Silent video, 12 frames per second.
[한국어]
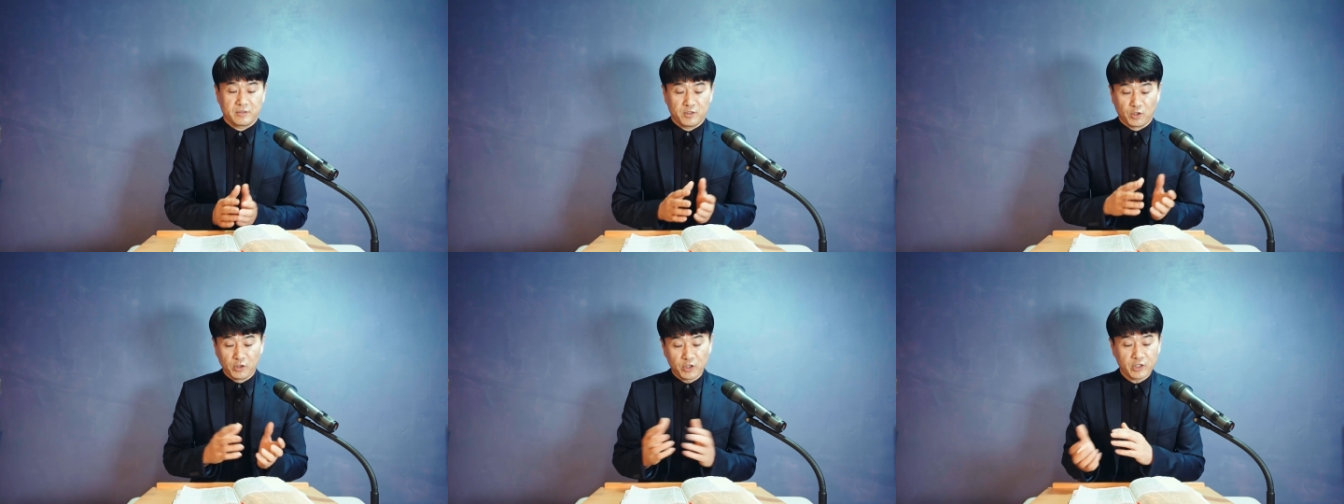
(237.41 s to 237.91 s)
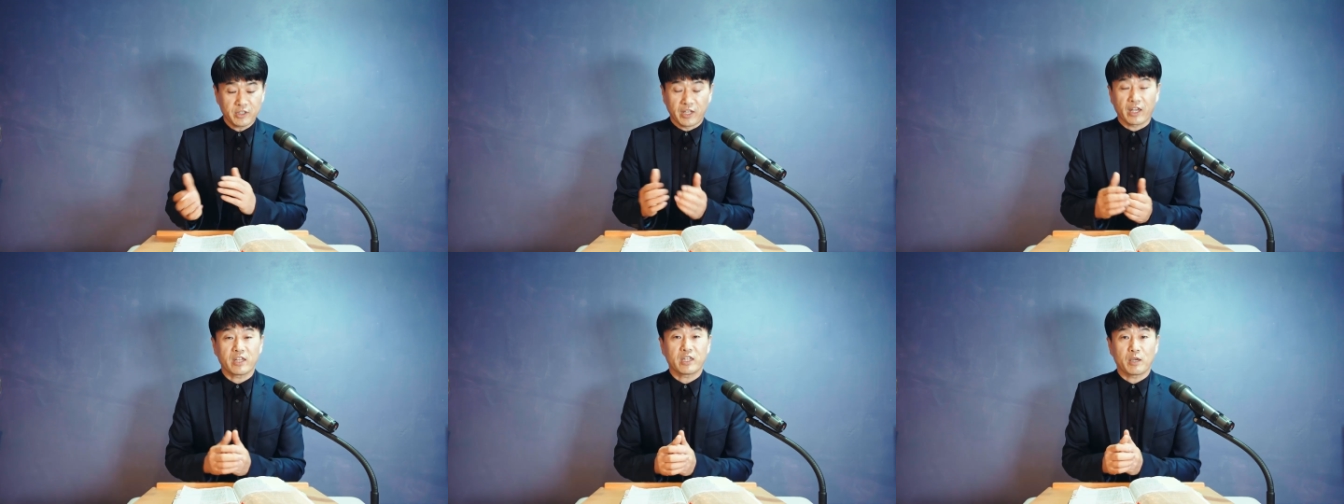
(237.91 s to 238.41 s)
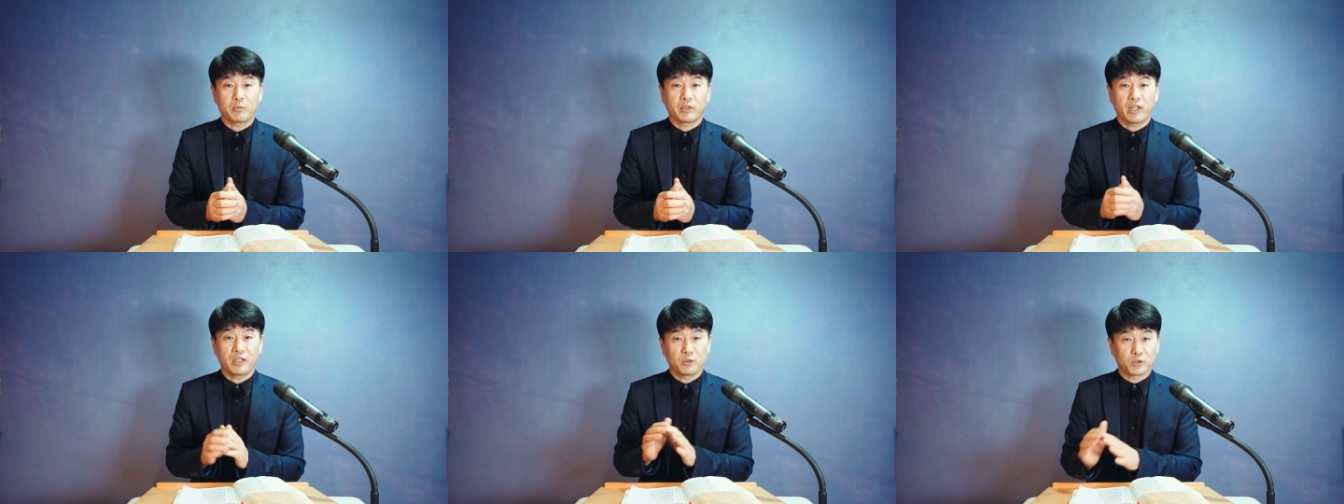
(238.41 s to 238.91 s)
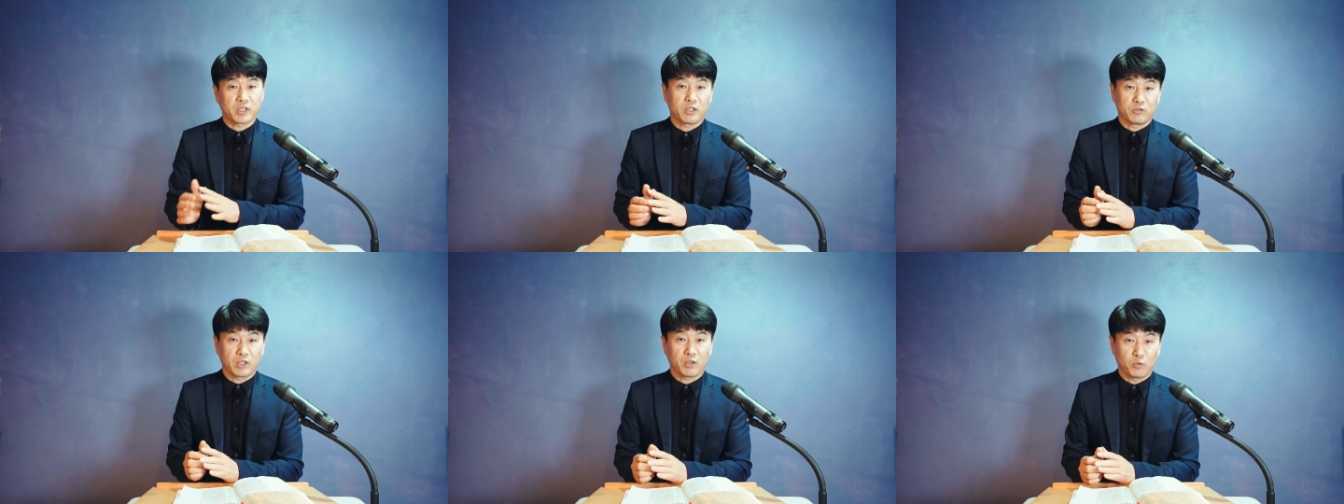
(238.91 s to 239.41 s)
연결이 되기 때문에 이곳에
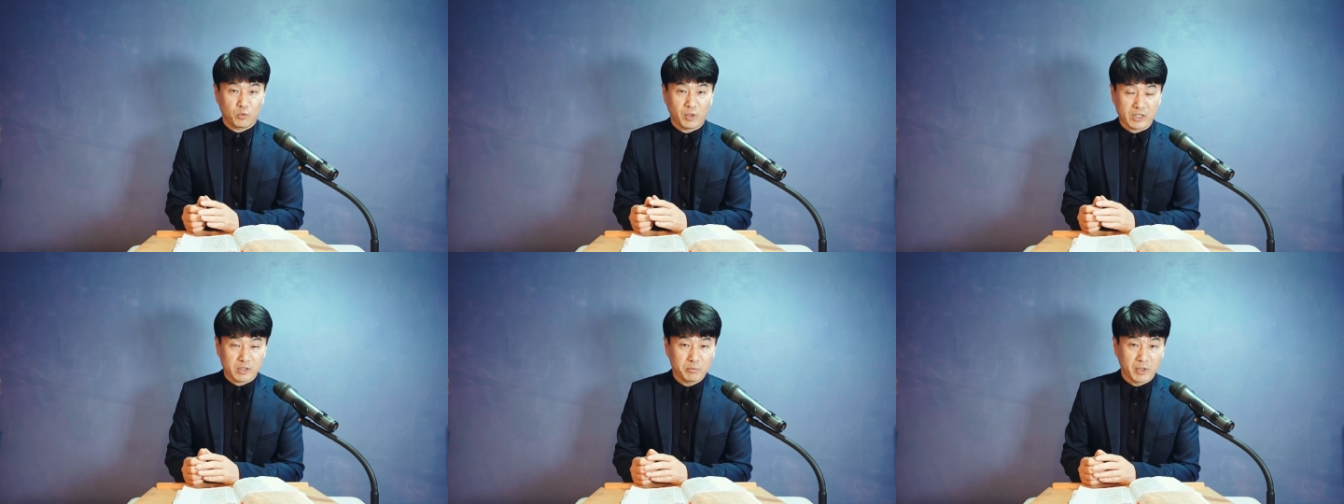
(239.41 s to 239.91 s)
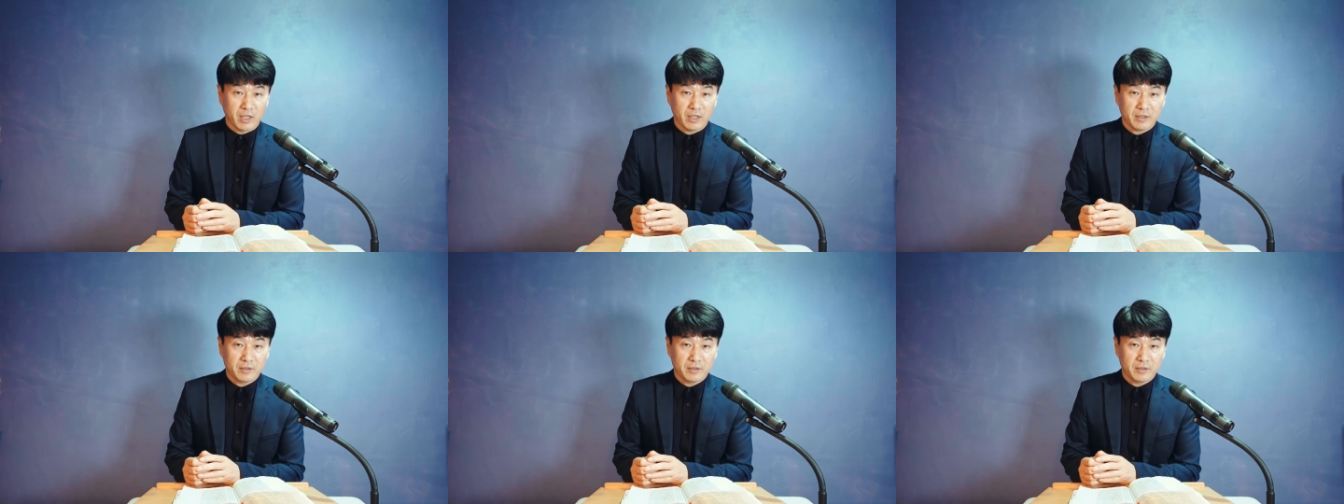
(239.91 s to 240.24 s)
우리가 왔습니다.